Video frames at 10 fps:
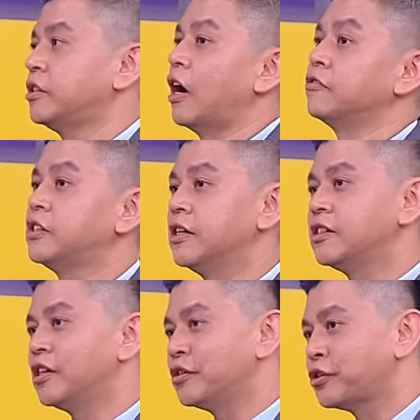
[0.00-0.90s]
找政
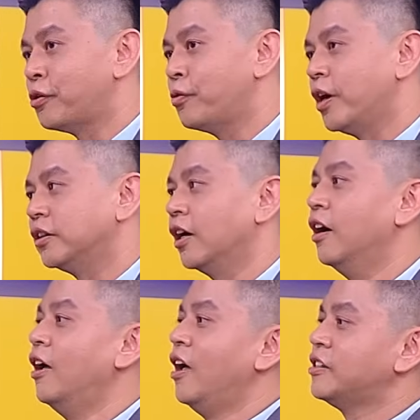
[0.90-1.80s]
策受惠的，
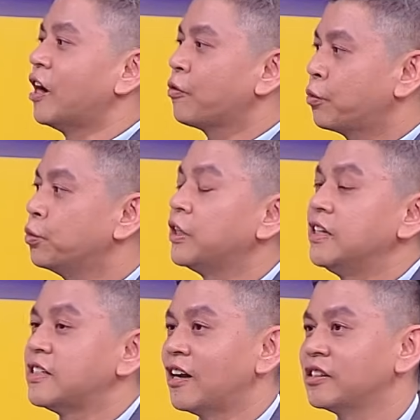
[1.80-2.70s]
找谷底
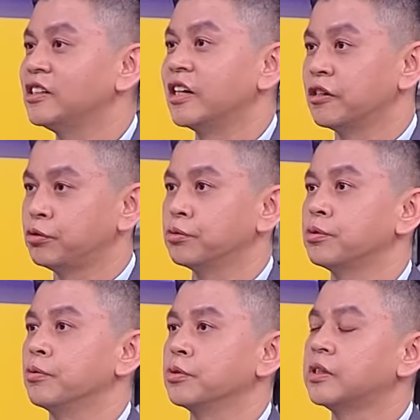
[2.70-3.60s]
将至的一个族
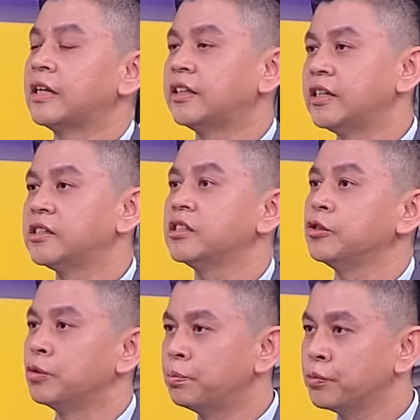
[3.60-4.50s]
群。我觉得在第四季已
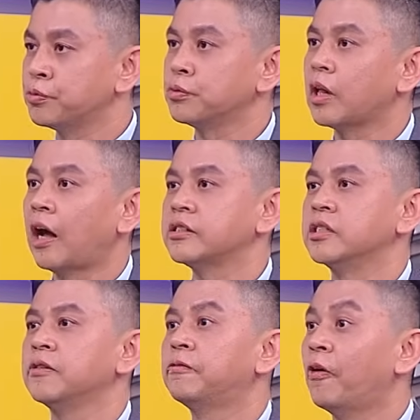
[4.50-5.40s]
经布局它，其
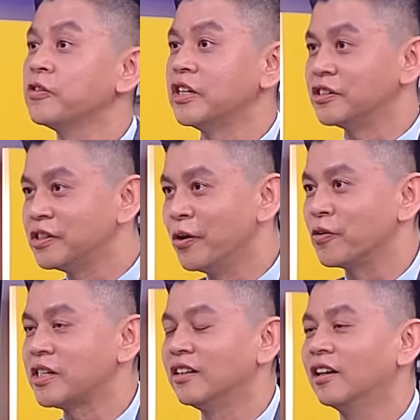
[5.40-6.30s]
实风险是有
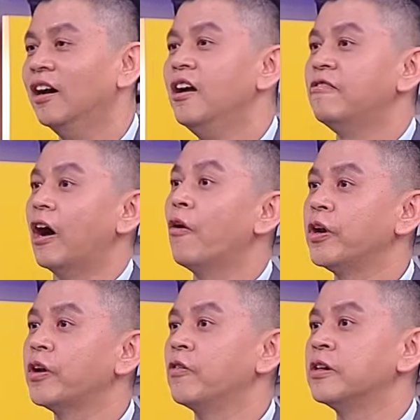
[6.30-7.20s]
限的，反而
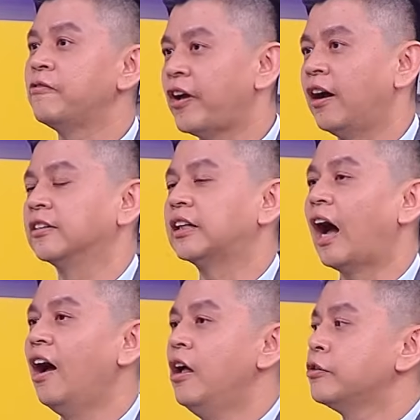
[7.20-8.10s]
空间非常大。
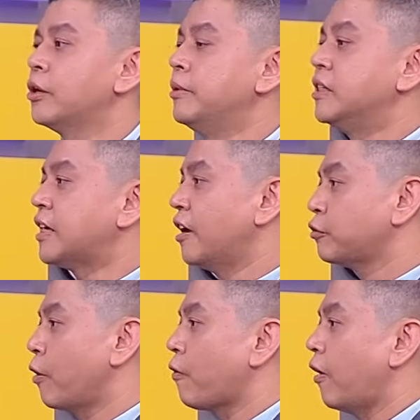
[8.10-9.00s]
所以，以这样的
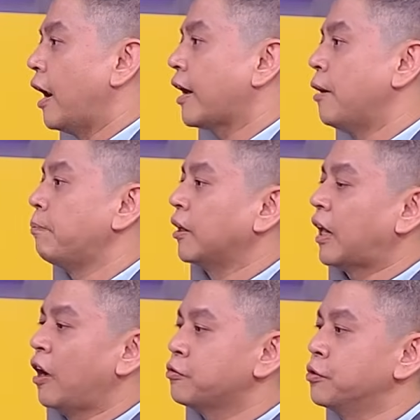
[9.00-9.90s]
状况来看，帮大
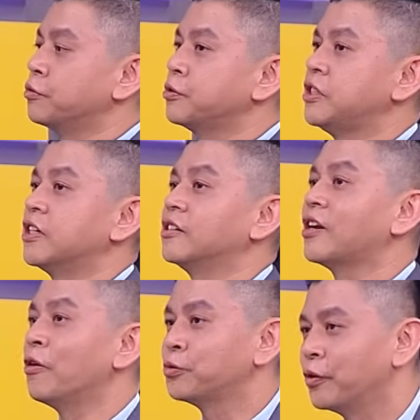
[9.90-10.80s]
家选出几个
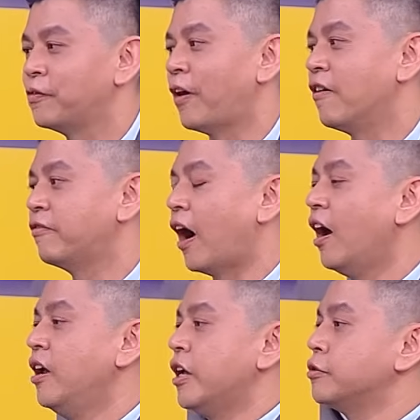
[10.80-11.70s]
操作的方法，
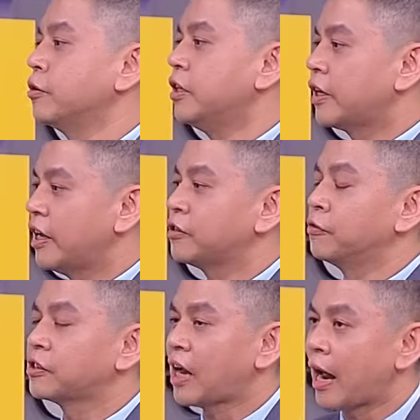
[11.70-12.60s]
也就是说，你可以从
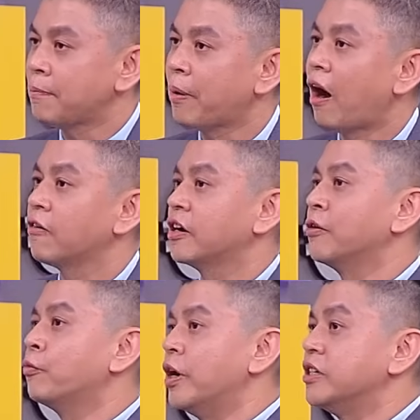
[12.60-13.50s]
财报
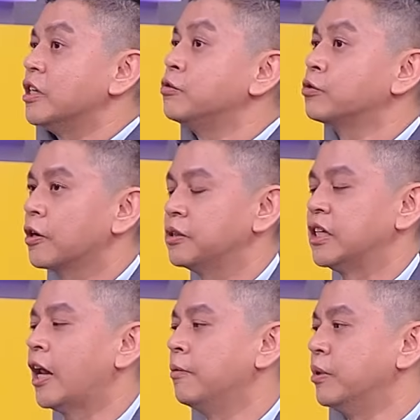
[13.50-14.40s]
跟未接去做个简
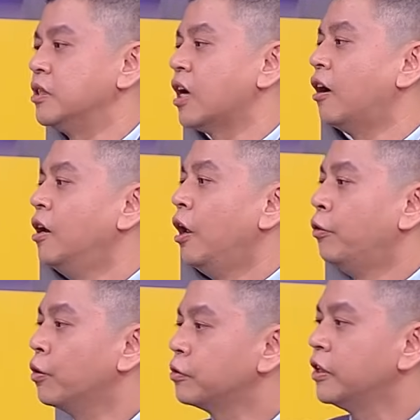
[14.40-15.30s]
单的比较。如
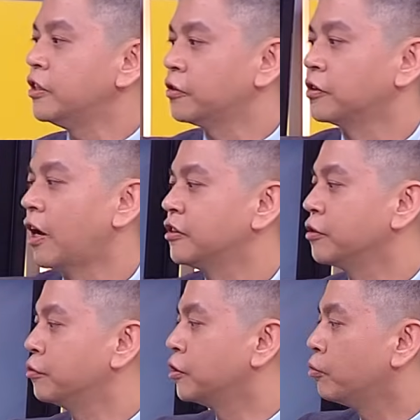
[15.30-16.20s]
果说你手上的持
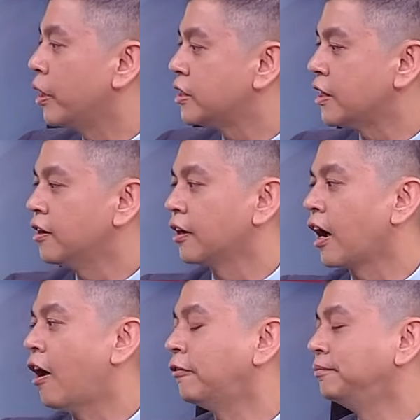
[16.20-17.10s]
股是未接很
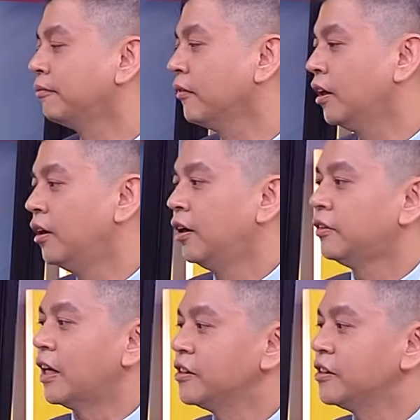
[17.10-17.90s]
高，对，但